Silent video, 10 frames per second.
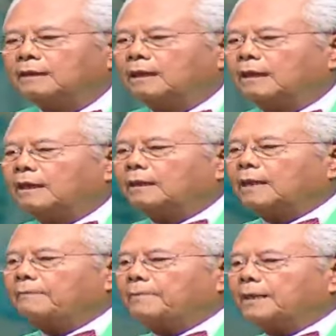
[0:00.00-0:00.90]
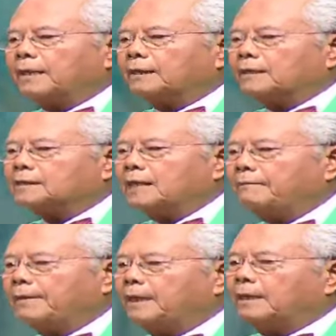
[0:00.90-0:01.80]
Number 87,
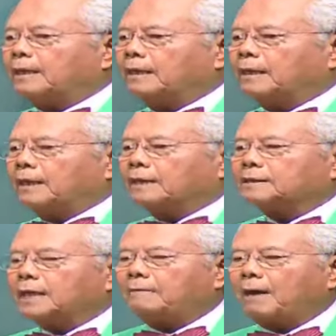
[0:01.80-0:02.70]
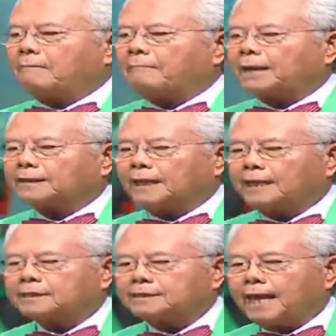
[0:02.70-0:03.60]
sa ibang party list
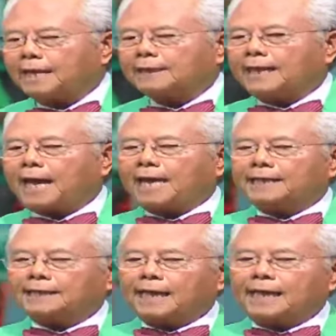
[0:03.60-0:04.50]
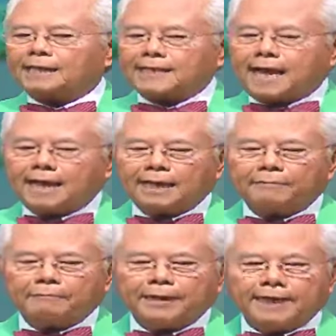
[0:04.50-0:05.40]
dahil nagalit ka lang sa aking
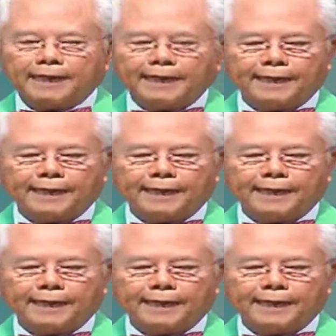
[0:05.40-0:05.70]
pinili.